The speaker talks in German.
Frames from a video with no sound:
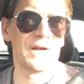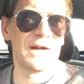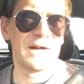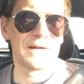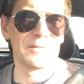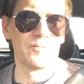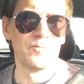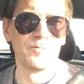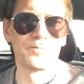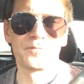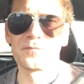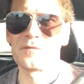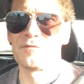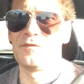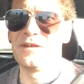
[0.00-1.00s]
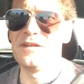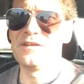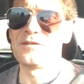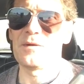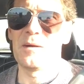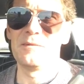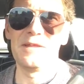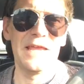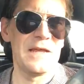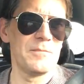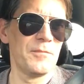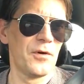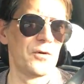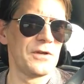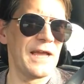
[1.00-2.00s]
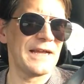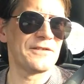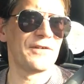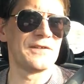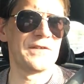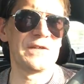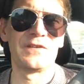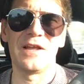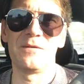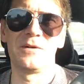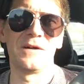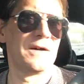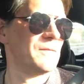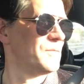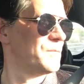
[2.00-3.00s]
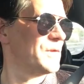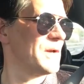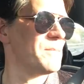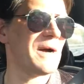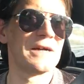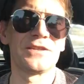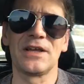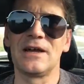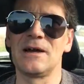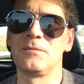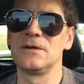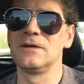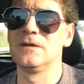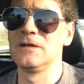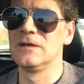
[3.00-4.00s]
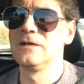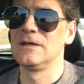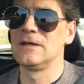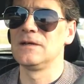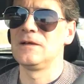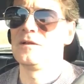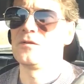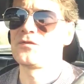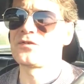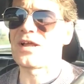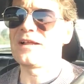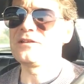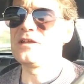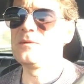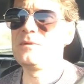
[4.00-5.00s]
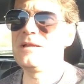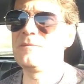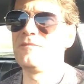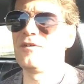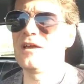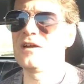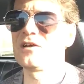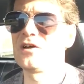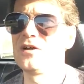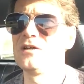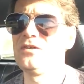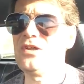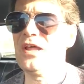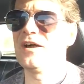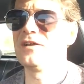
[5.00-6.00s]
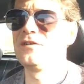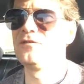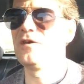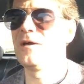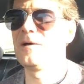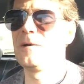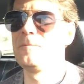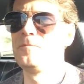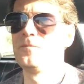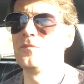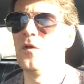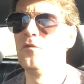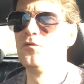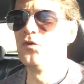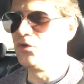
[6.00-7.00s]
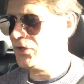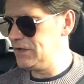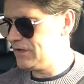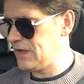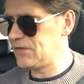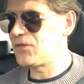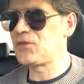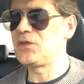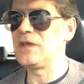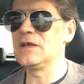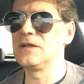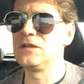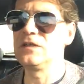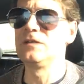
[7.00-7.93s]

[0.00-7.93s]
sagen, wenn ich an jedem Projekt, was ich selber gemacht habe, dran geblieben wäre, dann ähm, würde ich jetzt hier